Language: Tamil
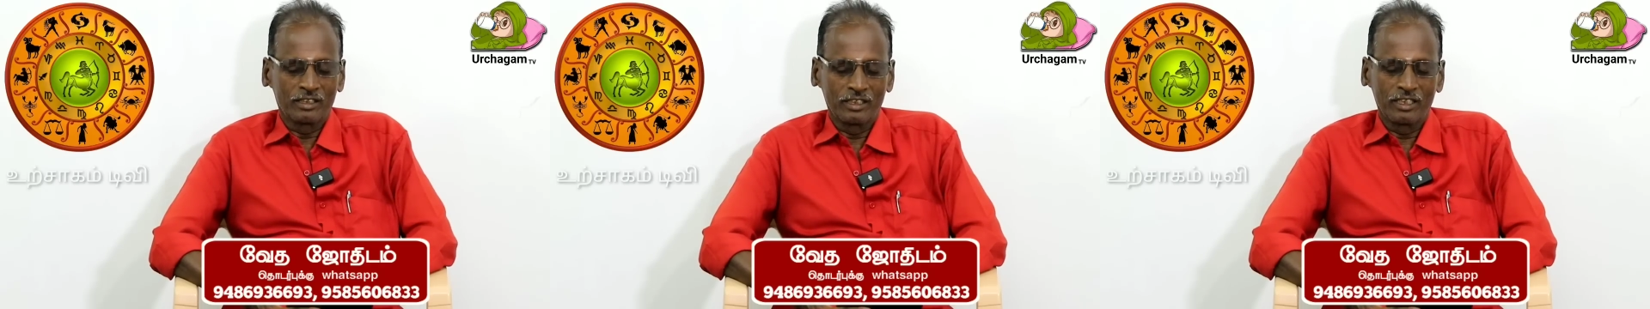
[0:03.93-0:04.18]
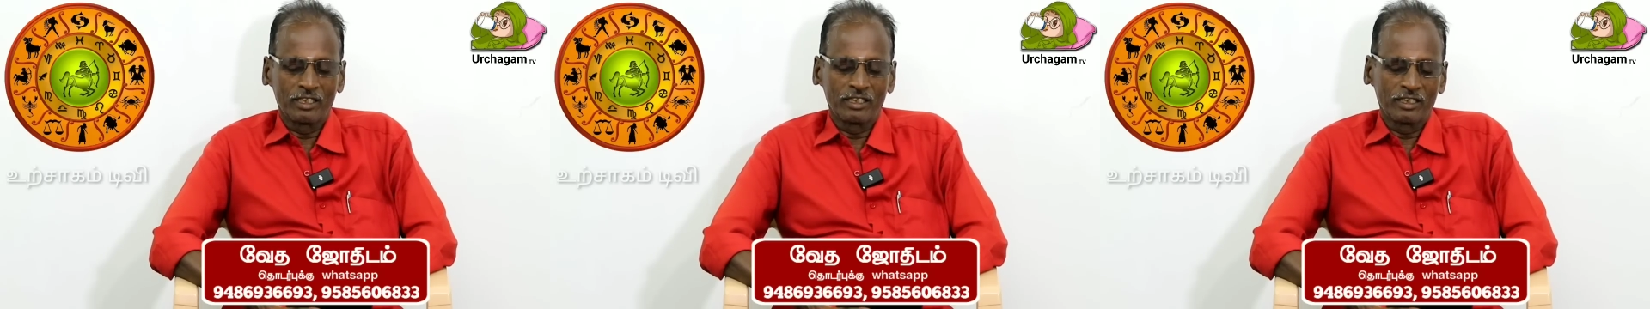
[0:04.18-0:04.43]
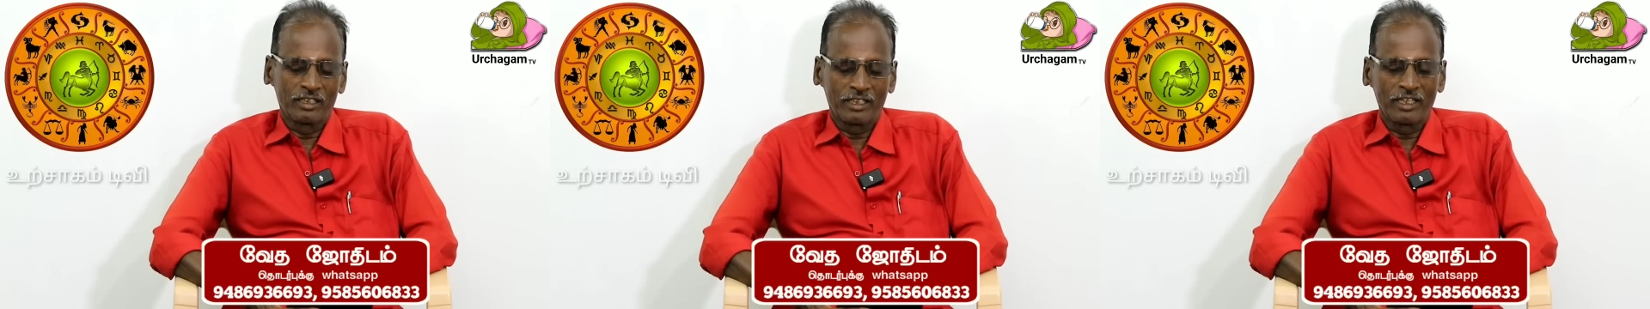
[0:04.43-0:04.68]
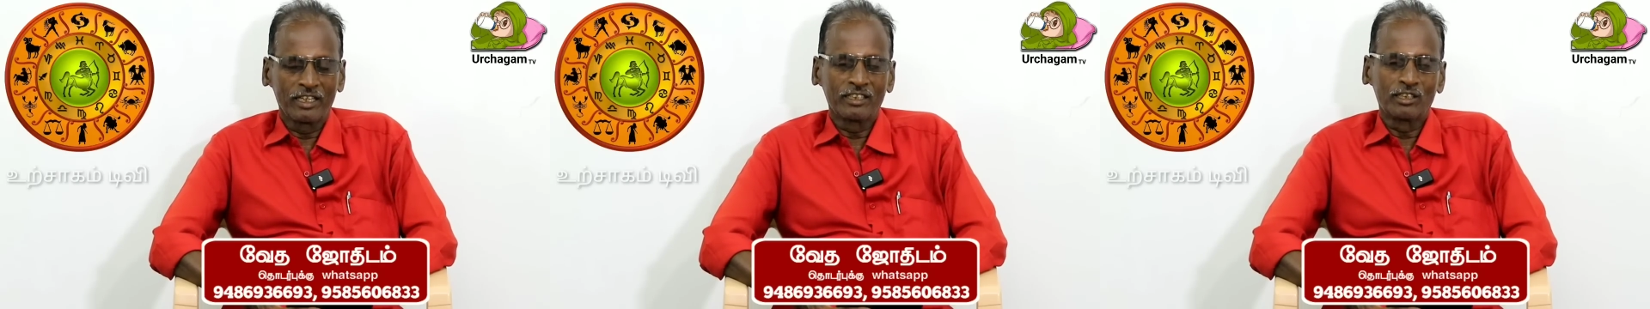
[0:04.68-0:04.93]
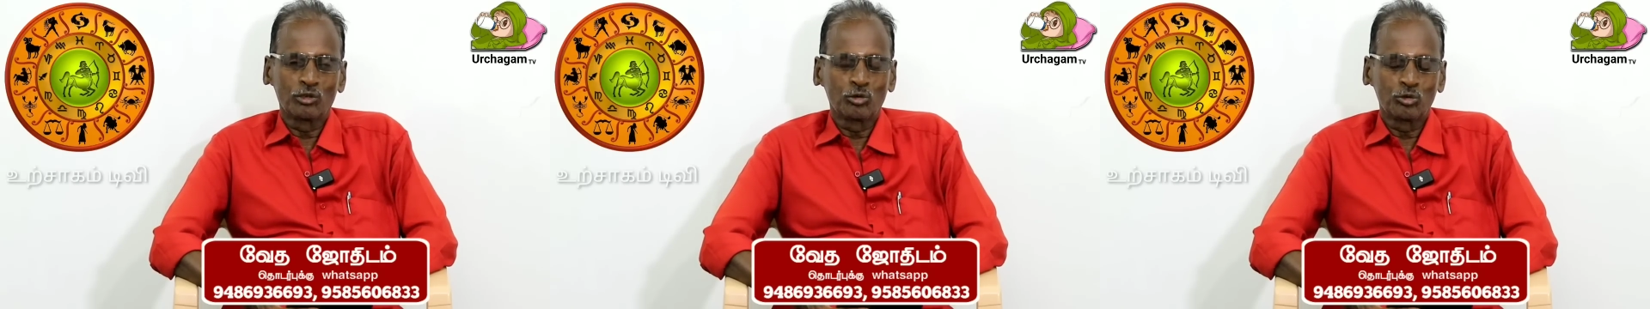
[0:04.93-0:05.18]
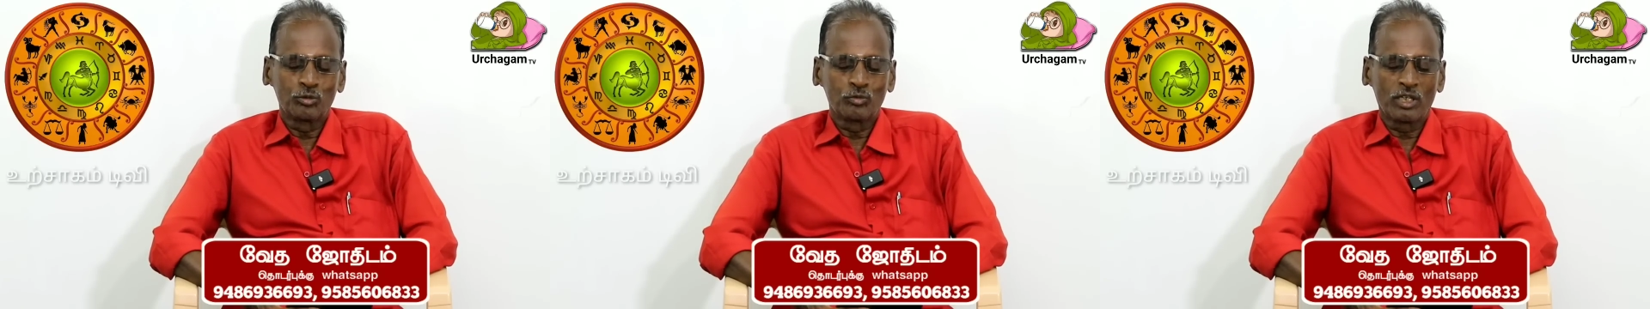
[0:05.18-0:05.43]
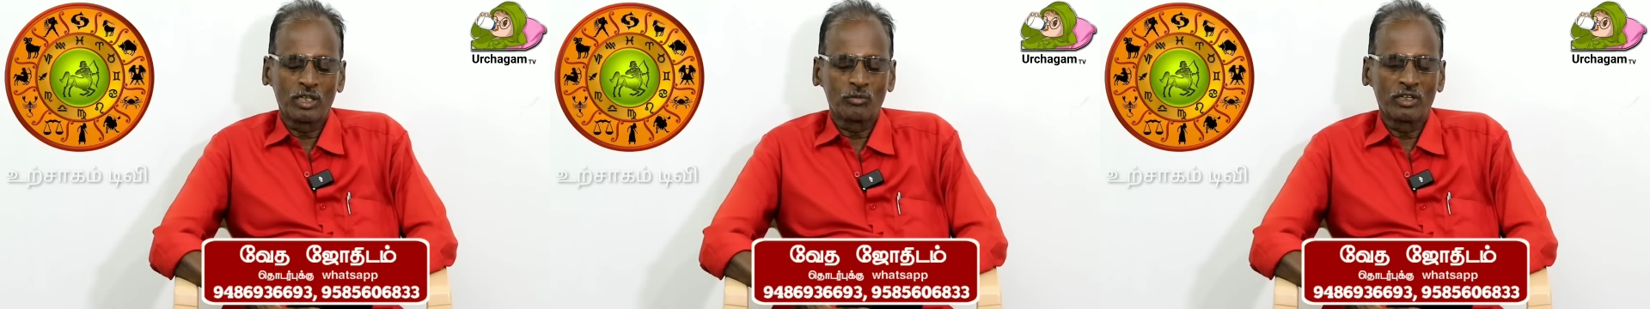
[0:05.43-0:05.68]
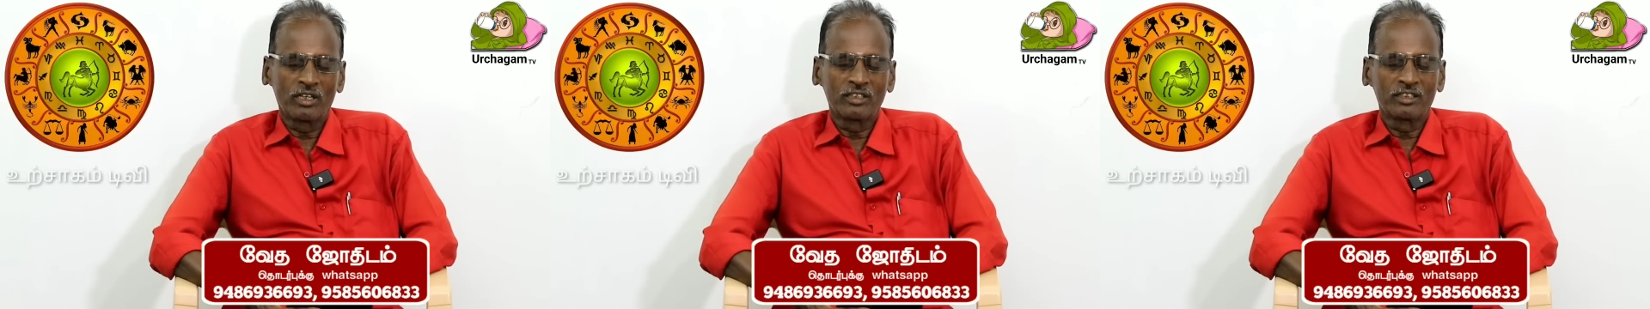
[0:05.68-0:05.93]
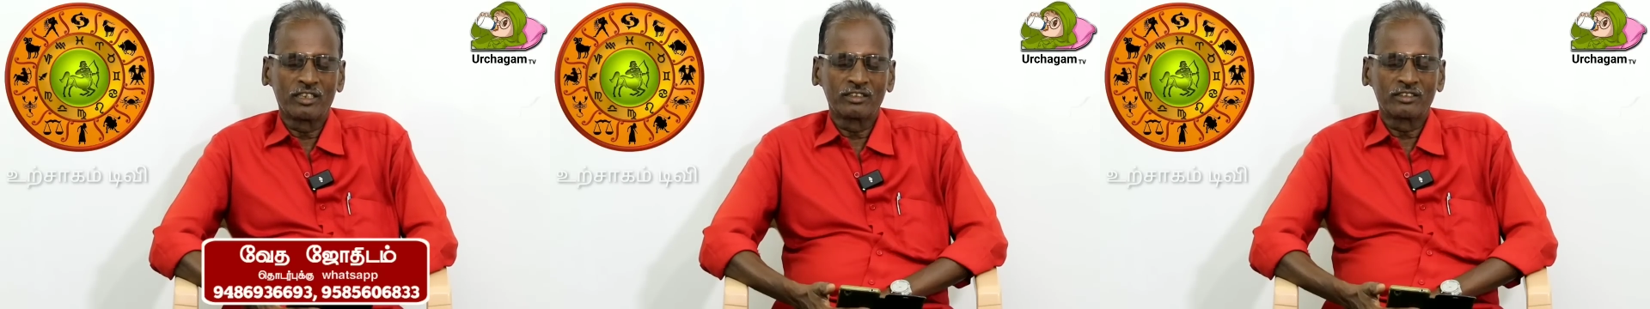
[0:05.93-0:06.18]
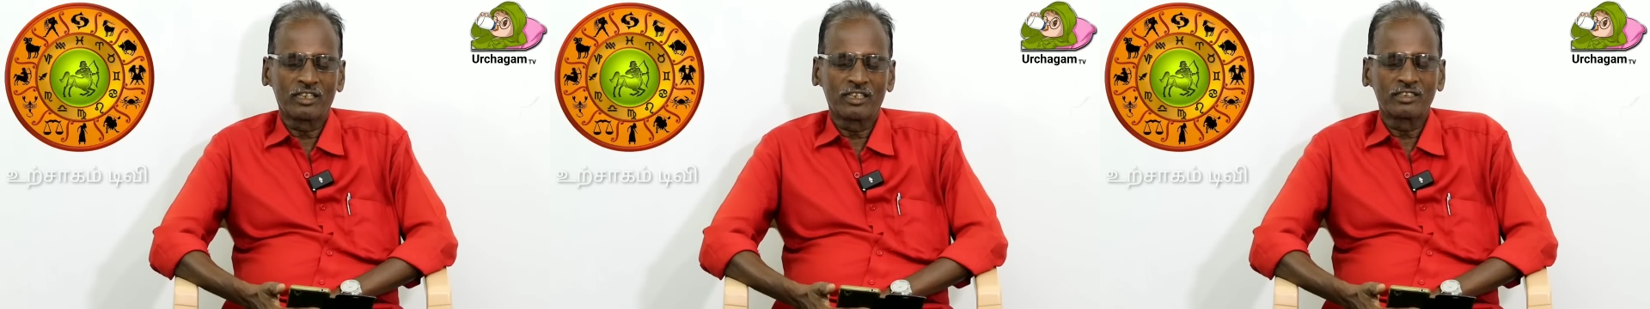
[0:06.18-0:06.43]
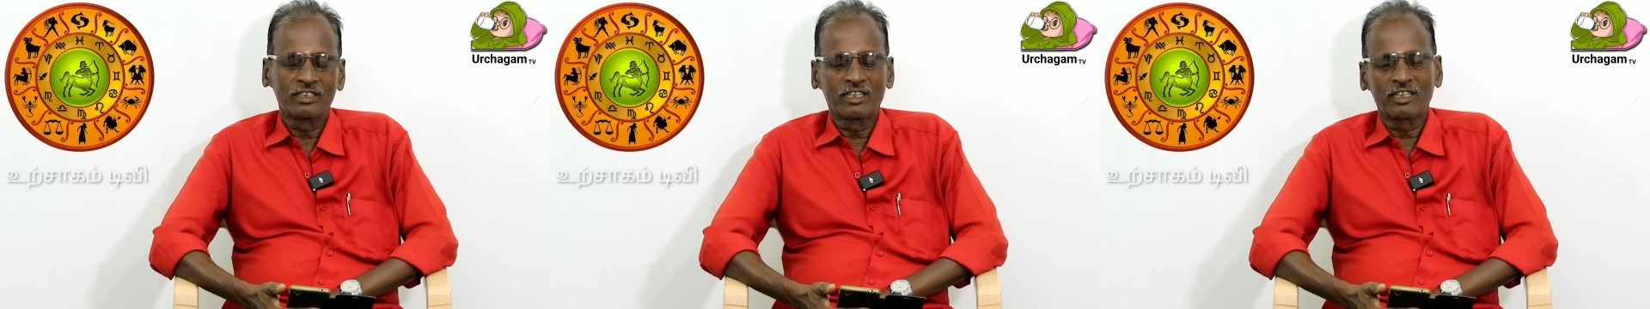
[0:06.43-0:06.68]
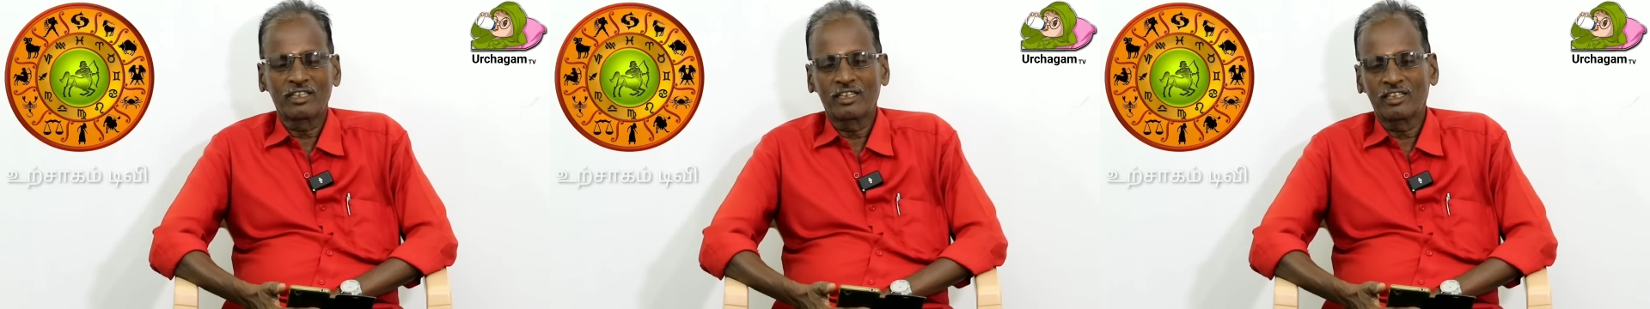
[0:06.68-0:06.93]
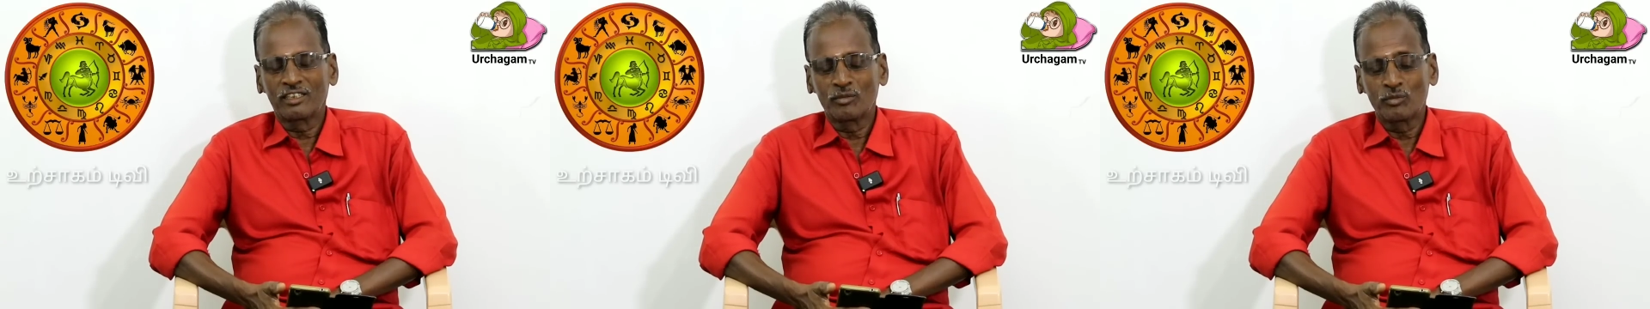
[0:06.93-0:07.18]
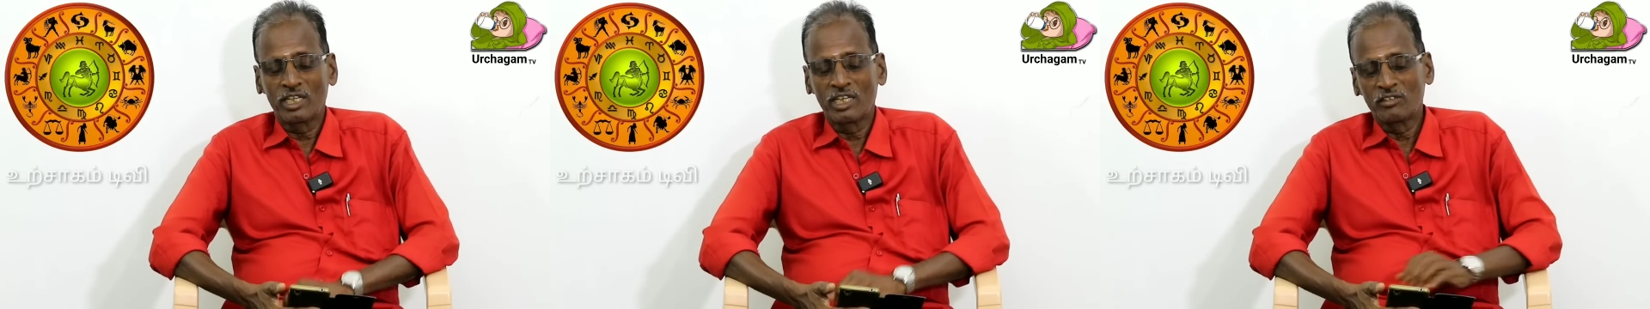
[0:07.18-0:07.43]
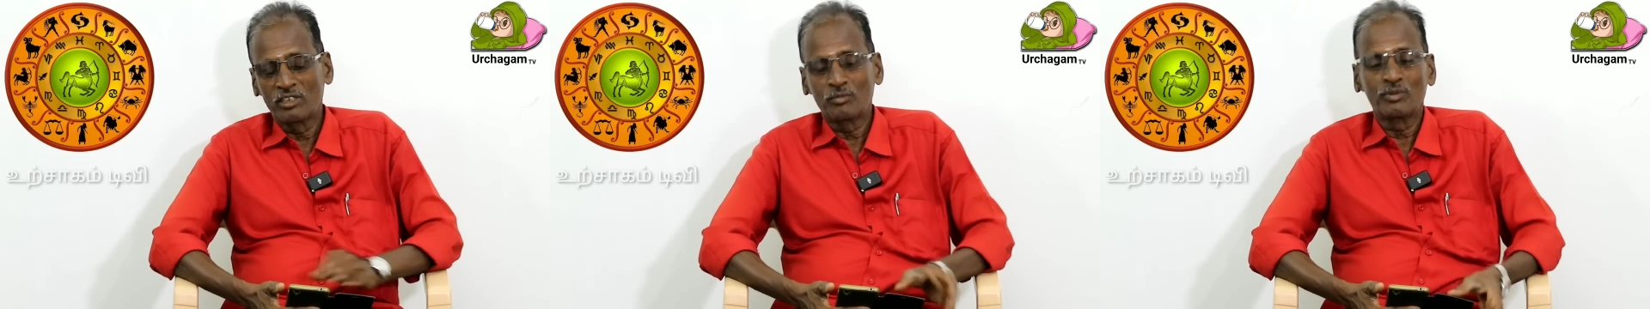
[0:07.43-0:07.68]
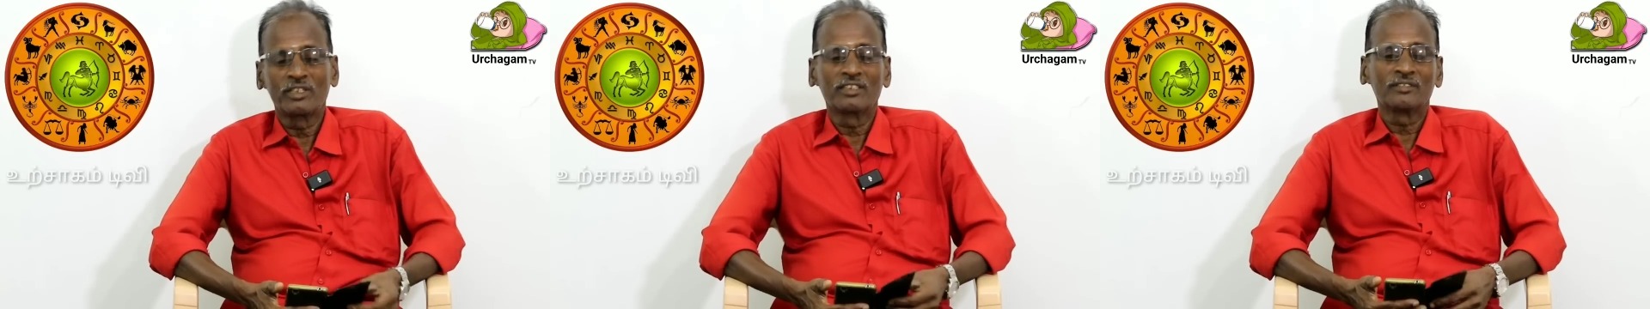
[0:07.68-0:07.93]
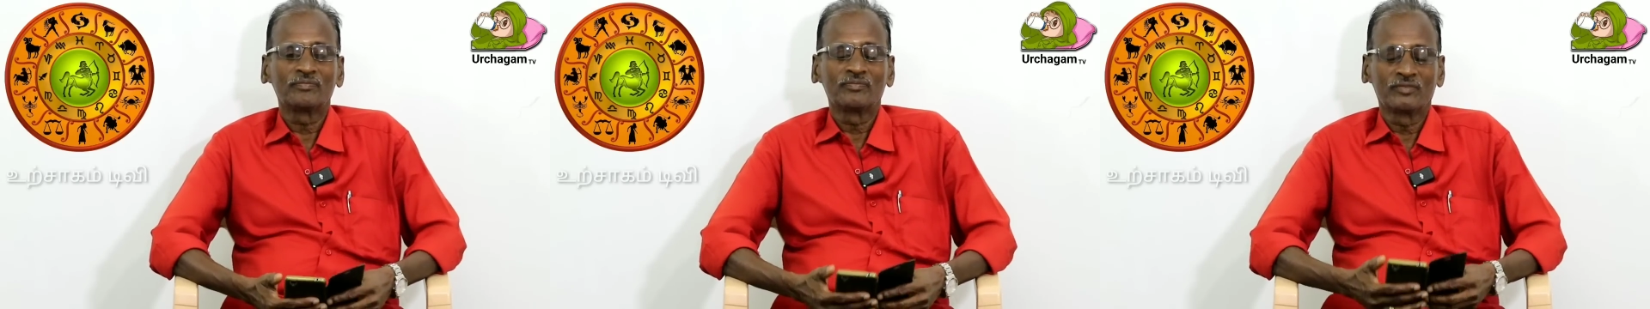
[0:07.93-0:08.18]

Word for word: இந்த ரெண்டாயிரத்தி இருபத்தி மூணாம் ஆண்டு தனுசு ராசிக்காரர்கள்லாம் நிம்மதியாகவே இருப்பீங்க